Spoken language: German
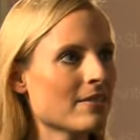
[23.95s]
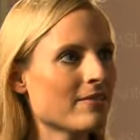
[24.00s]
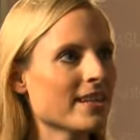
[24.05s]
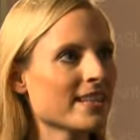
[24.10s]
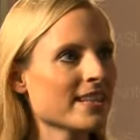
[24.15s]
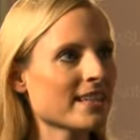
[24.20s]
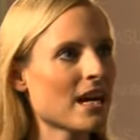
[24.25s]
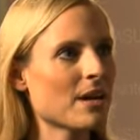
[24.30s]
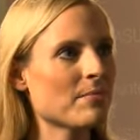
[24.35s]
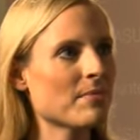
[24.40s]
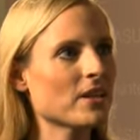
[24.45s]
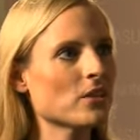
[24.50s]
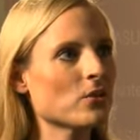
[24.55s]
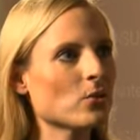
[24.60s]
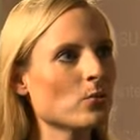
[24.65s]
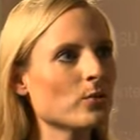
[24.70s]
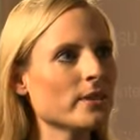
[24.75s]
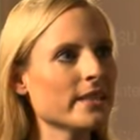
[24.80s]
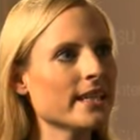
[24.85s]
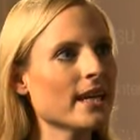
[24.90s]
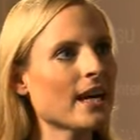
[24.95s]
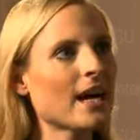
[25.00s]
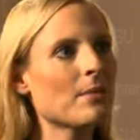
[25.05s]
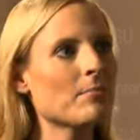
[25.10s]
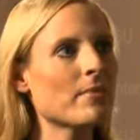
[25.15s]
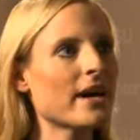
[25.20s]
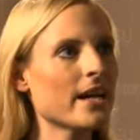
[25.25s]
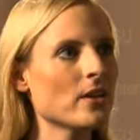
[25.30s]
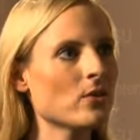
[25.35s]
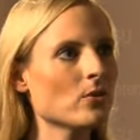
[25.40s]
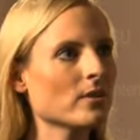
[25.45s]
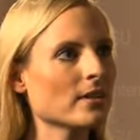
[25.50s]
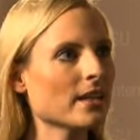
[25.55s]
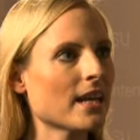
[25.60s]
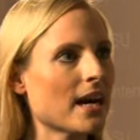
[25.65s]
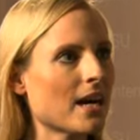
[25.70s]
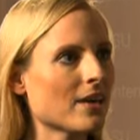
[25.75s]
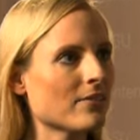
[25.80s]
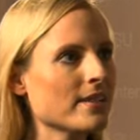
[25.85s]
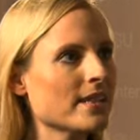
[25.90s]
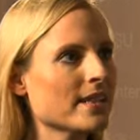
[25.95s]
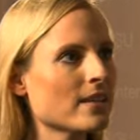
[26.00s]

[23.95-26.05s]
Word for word: Was kann man tun Ihrer Meinung nach?